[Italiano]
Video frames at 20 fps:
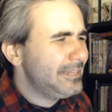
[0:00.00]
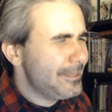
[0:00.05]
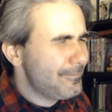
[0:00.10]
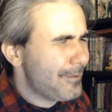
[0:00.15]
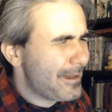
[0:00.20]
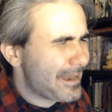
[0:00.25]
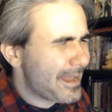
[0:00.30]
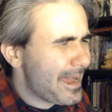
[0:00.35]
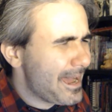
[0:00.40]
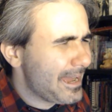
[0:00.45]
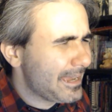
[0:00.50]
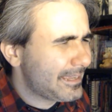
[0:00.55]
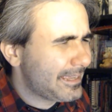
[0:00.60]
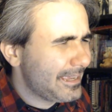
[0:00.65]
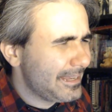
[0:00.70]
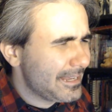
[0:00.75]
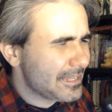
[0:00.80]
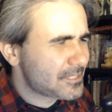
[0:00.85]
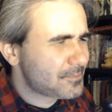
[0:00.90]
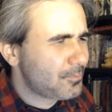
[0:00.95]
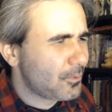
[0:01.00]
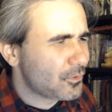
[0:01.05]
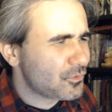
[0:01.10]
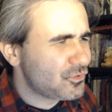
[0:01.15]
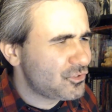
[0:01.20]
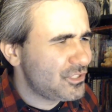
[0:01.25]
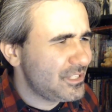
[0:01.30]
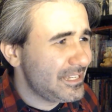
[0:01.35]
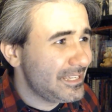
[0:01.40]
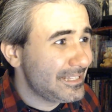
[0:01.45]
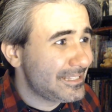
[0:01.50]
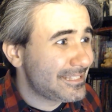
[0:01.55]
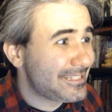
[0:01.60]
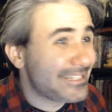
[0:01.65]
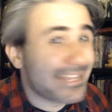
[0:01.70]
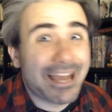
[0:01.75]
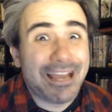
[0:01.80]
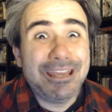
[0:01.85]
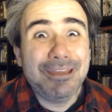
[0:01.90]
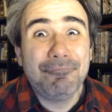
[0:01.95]
Le baracche, la
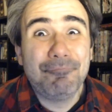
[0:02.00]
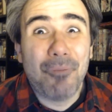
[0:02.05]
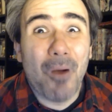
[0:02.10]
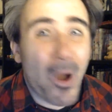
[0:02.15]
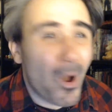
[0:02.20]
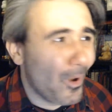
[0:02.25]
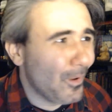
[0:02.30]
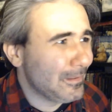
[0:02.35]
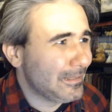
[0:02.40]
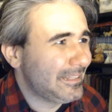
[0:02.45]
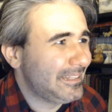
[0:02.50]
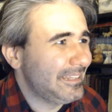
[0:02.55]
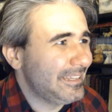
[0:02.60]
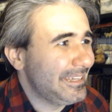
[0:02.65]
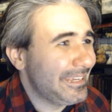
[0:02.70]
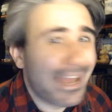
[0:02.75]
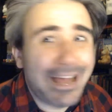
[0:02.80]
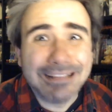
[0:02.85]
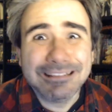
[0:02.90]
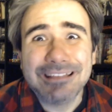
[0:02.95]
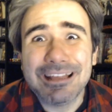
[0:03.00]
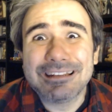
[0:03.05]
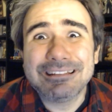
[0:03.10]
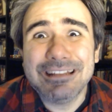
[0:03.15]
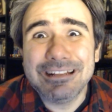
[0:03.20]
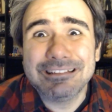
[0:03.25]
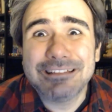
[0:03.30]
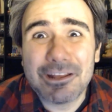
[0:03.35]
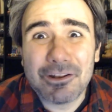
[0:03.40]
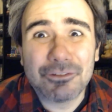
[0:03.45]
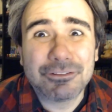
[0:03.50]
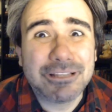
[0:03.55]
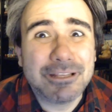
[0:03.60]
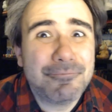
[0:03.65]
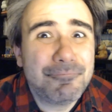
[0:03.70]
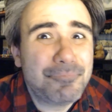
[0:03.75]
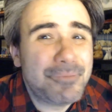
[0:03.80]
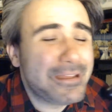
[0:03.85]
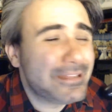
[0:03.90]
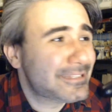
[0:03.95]
sporcizia, i boggy, Underneath
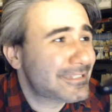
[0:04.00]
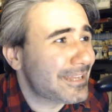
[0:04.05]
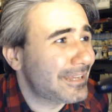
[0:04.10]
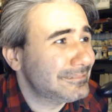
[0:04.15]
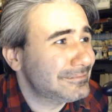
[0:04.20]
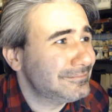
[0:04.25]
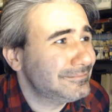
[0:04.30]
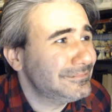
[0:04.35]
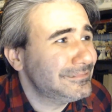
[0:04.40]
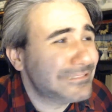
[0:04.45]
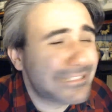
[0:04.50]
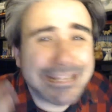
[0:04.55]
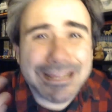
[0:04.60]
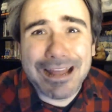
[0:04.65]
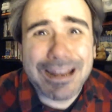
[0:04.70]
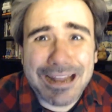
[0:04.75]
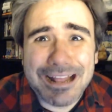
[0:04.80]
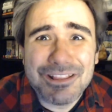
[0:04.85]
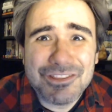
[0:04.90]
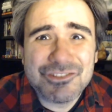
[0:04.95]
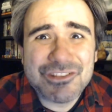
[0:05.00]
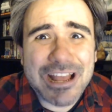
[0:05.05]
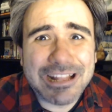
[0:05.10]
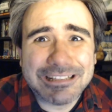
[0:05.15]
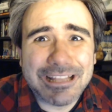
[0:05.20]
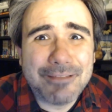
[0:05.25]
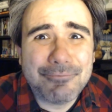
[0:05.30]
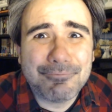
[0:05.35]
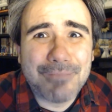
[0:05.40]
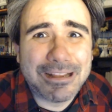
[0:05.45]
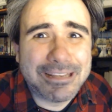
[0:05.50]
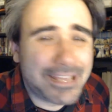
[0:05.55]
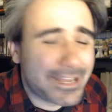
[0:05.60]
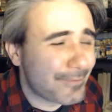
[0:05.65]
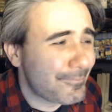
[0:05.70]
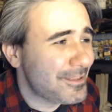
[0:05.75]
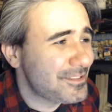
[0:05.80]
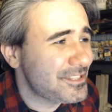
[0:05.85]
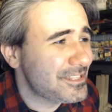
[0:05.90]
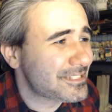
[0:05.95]
rotti in pizza, riarrangiata in
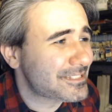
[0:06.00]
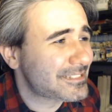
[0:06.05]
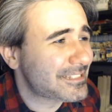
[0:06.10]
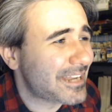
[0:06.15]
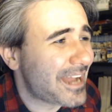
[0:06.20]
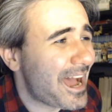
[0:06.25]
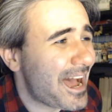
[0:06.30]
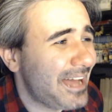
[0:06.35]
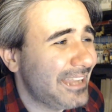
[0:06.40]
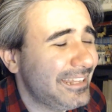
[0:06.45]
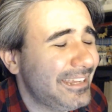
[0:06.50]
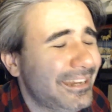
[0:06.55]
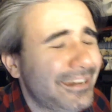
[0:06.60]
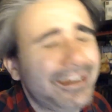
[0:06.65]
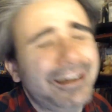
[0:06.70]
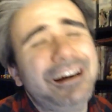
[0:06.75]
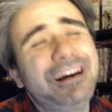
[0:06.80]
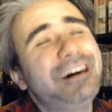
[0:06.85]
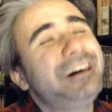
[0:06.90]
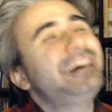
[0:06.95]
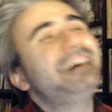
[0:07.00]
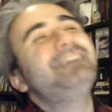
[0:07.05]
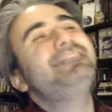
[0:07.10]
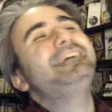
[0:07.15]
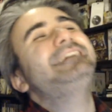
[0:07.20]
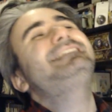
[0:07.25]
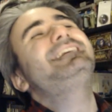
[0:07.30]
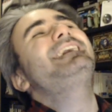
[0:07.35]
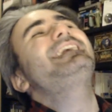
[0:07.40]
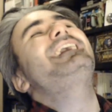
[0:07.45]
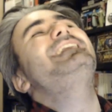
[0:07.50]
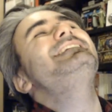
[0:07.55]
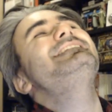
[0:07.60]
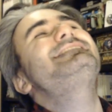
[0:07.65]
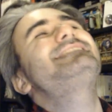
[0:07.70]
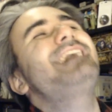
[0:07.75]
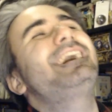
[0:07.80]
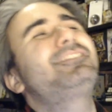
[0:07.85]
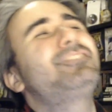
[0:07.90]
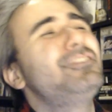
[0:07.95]
maniera magistrale. Ah, avete
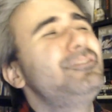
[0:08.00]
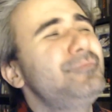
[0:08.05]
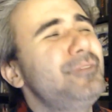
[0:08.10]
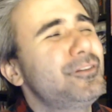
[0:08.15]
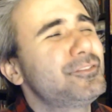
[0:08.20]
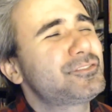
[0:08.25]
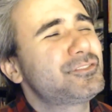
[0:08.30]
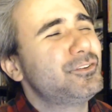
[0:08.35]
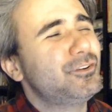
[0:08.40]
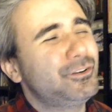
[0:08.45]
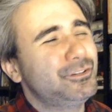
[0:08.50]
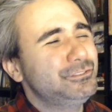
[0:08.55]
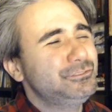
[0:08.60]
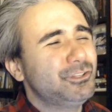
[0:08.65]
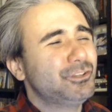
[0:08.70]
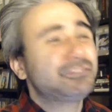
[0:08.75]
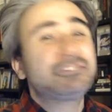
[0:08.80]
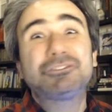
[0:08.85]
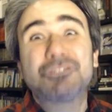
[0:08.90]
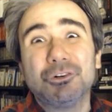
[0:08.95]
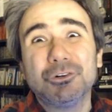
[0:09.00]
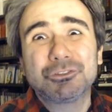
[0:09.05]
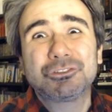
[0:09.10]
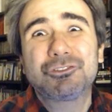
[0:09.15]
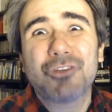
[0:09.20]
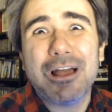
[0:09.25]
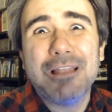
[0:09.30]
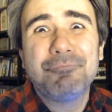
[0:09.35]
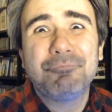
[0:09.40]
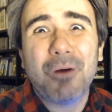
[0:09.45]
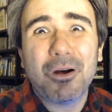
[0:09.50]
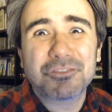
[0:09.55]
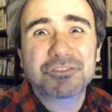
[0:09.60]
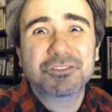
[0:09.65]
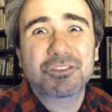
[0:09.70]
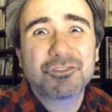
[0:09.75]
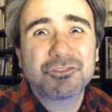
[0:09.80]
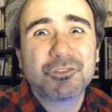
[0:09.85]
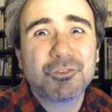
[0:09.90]
realizzato il mio sogno, tutto è al posto